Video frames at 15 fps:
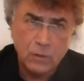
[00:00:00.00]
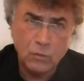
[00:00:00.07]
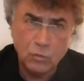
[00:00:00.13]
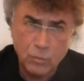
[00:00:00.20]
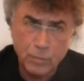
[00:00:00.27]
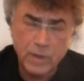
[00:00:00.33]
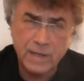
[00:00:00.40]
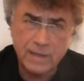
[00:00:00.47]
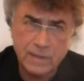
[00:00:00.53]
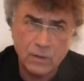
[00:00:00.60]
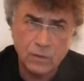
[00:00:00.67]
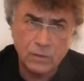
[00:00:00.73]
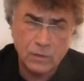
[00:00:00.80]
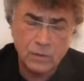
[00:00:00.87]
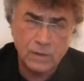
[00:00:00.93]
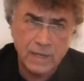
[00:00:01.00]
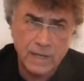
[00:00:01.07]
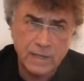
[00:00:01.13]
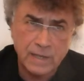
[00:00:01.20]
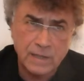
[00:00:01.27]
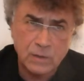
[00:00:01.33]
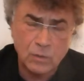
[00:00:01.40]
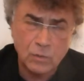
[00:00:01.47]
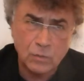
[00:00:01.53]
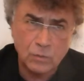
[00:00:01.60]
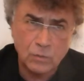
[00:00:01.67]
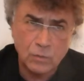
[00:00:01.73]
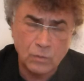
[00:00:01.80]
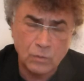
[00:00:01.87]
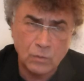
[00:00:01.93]
nous présente la question
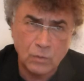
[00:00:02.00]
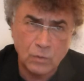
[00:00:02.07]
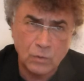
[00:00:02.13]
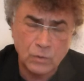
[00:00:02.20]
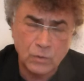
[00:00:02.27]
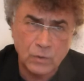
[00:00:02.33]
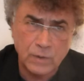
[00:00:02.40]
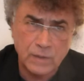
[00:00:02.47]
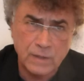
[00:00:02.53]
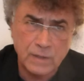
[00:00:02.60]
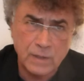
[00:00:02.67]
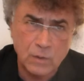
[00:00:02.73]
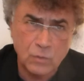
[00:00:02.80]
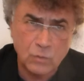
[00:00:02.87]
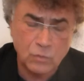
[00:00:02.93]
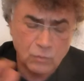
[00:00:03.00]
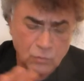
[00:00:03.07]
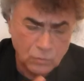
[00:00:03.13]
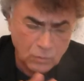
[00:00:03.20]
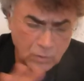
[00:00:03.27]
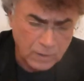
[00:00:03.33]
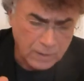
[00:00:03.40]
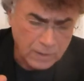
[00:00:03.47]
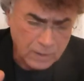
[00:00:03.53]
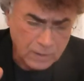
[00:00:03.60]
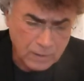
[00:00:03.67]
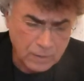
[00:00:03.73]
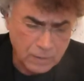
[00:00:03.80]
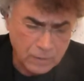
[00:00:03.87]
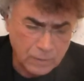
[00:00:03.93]
de, de l'autorité autour
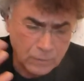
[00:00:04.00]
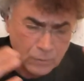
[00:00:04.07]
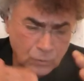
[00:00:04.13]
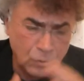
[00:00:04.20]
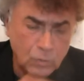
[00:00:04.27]
euh,